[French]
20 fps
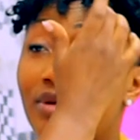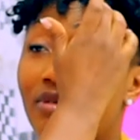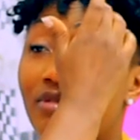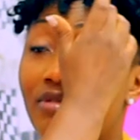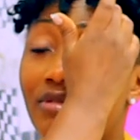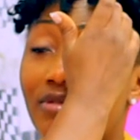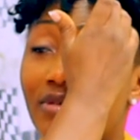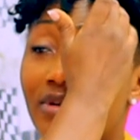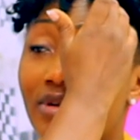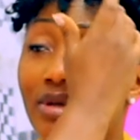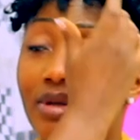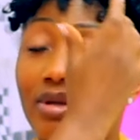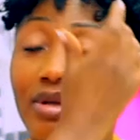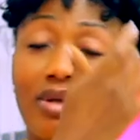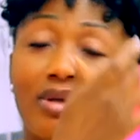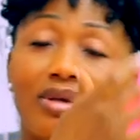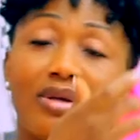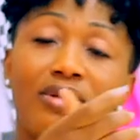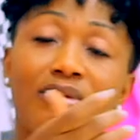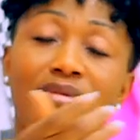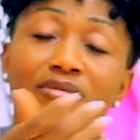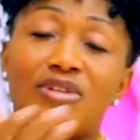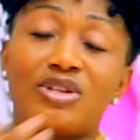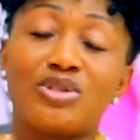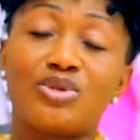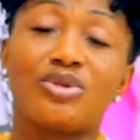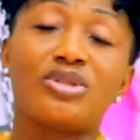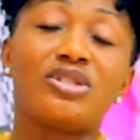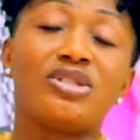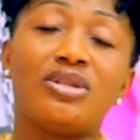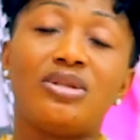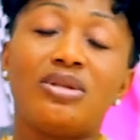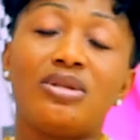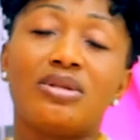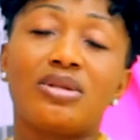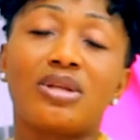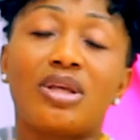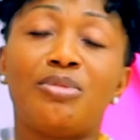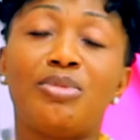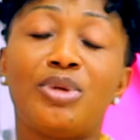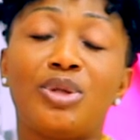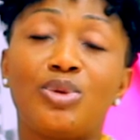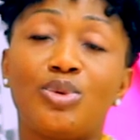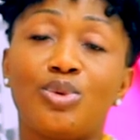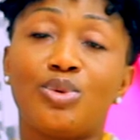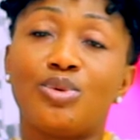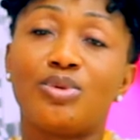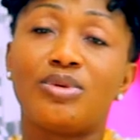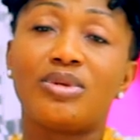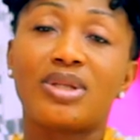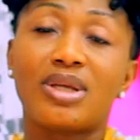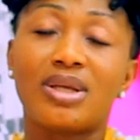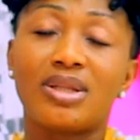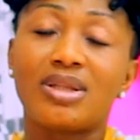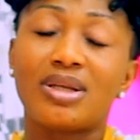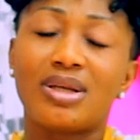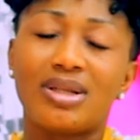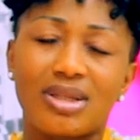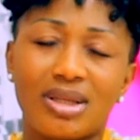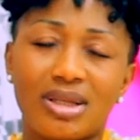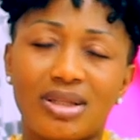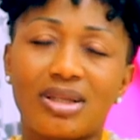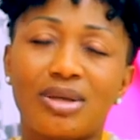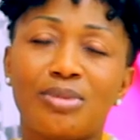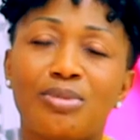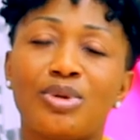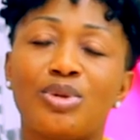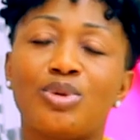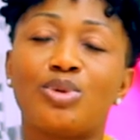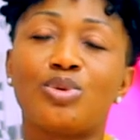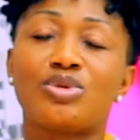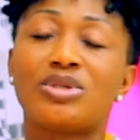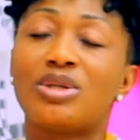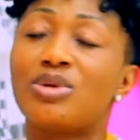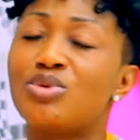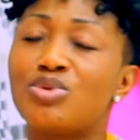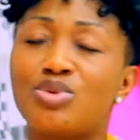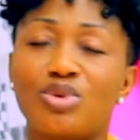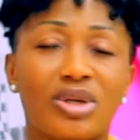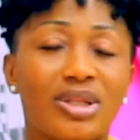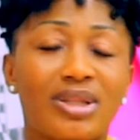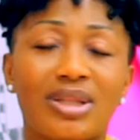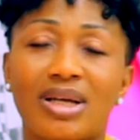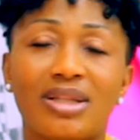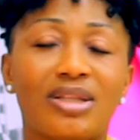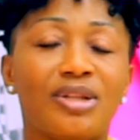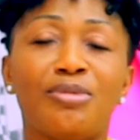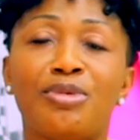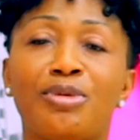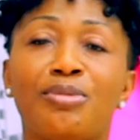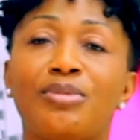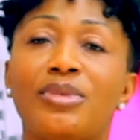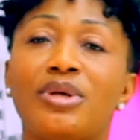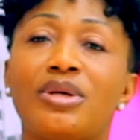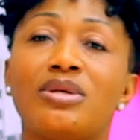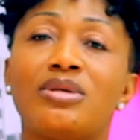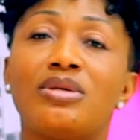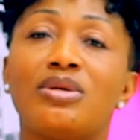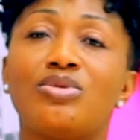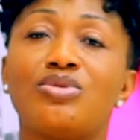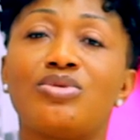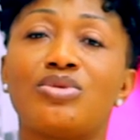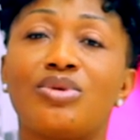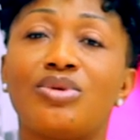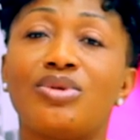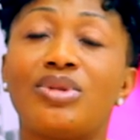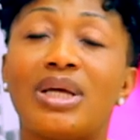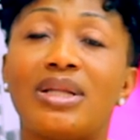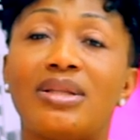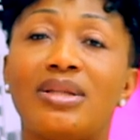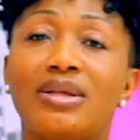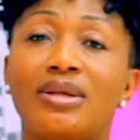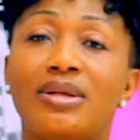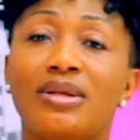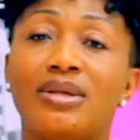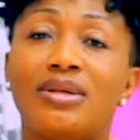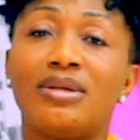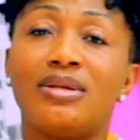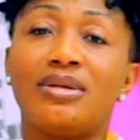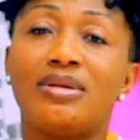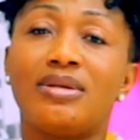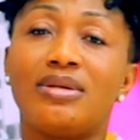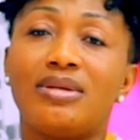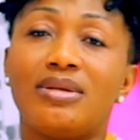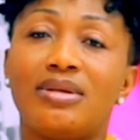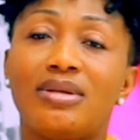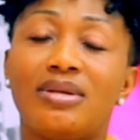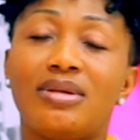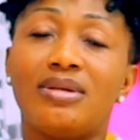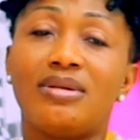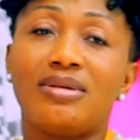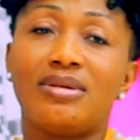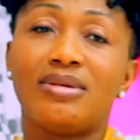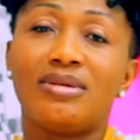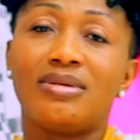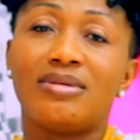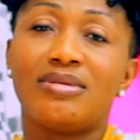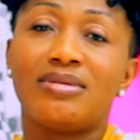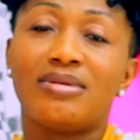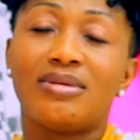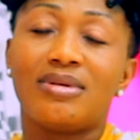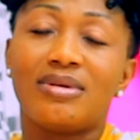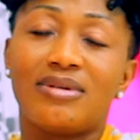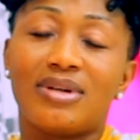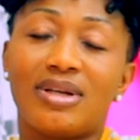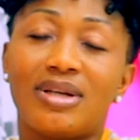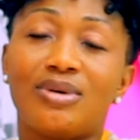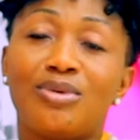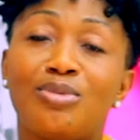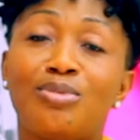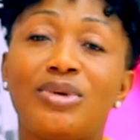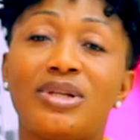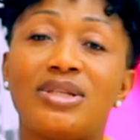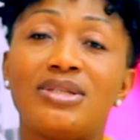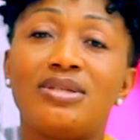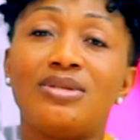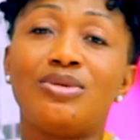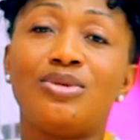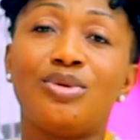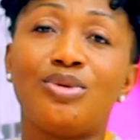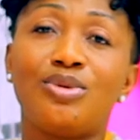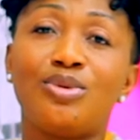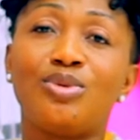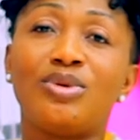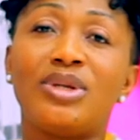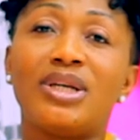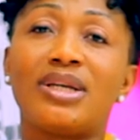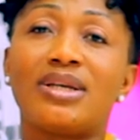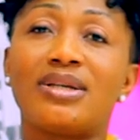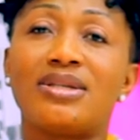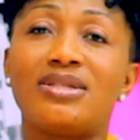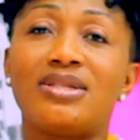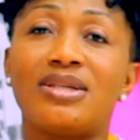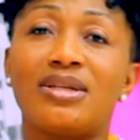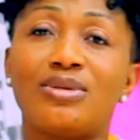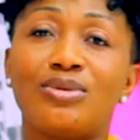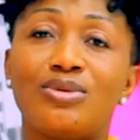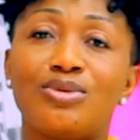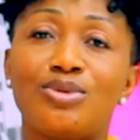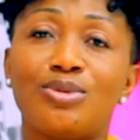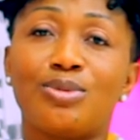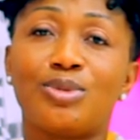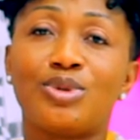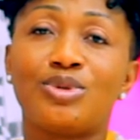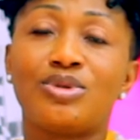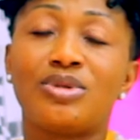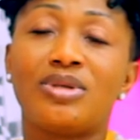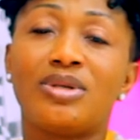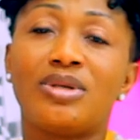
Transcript: euh, euh, va sortir très bientôt. Très, très, très, très bientôt. Ça ne saurait tarder même. Ça ne saurait tarder. Et voilà, au plaisir de tous les chrétiens de ce monde.